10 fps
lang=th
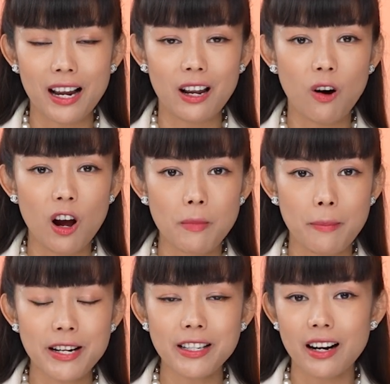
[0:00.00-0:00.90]
ค่ะ แล้วค่อยมา
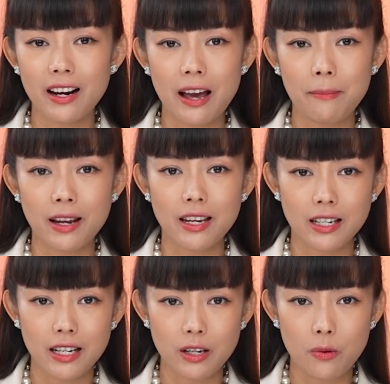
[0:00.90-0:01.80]
พิจารณาใหม่อีก
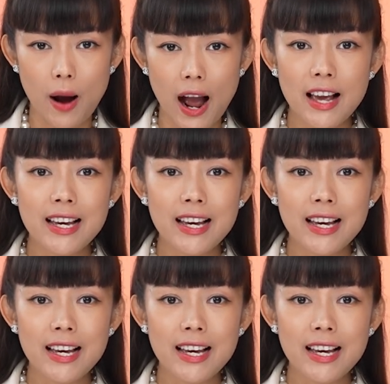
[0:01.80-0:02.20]
ทีนึงว่า